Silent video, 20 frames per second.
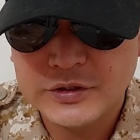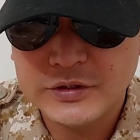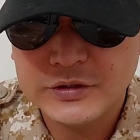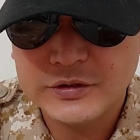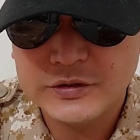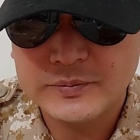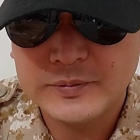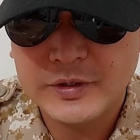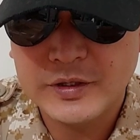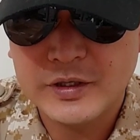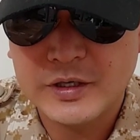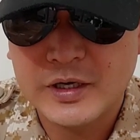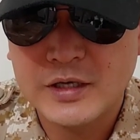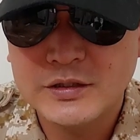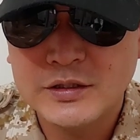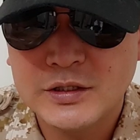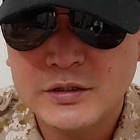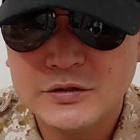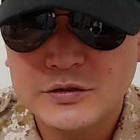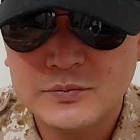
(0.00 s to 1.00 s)
진급에
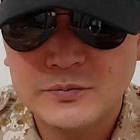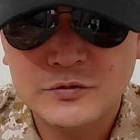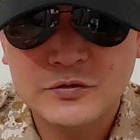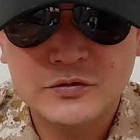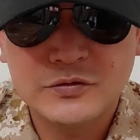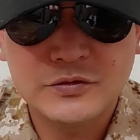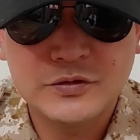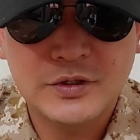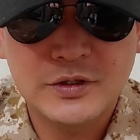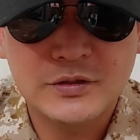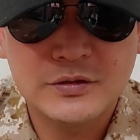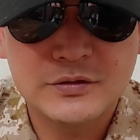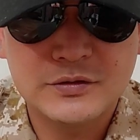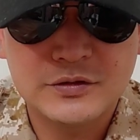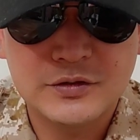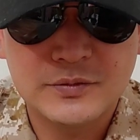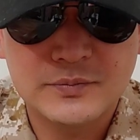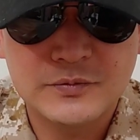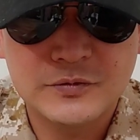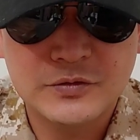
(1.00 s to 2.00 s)
가산점을 준다는
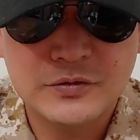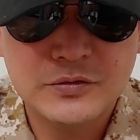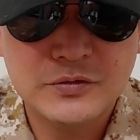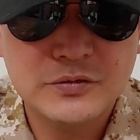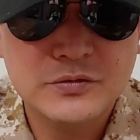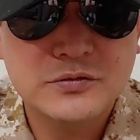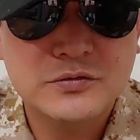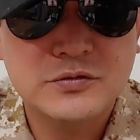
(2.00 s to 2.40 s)
점도